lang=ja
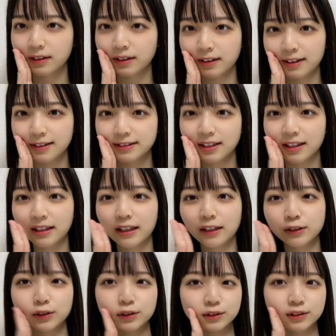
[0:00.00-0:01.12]
だねなんか
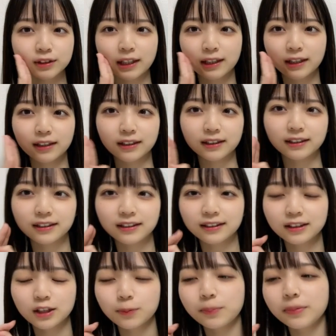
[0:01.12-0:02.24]
迫力感が
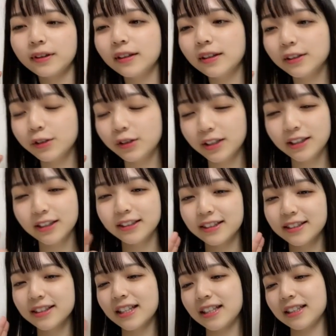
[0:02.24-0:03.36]
やっぱより出て
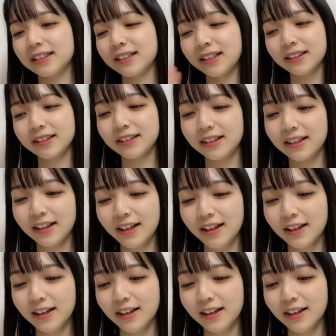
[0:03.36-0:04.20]
好きだなって